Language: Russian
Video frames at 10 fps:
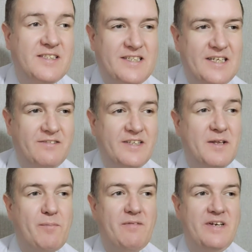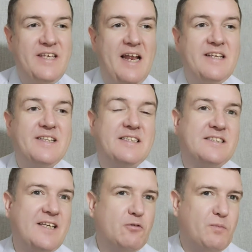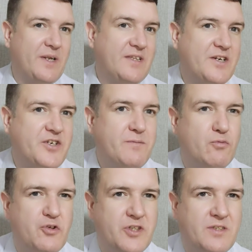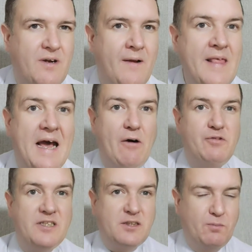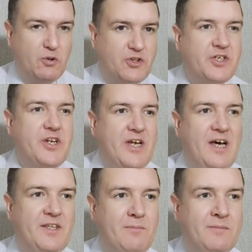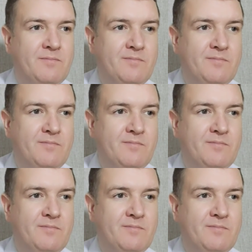следовательно, повлияли на цену продажи имущества. А у нас сплошь и рядом.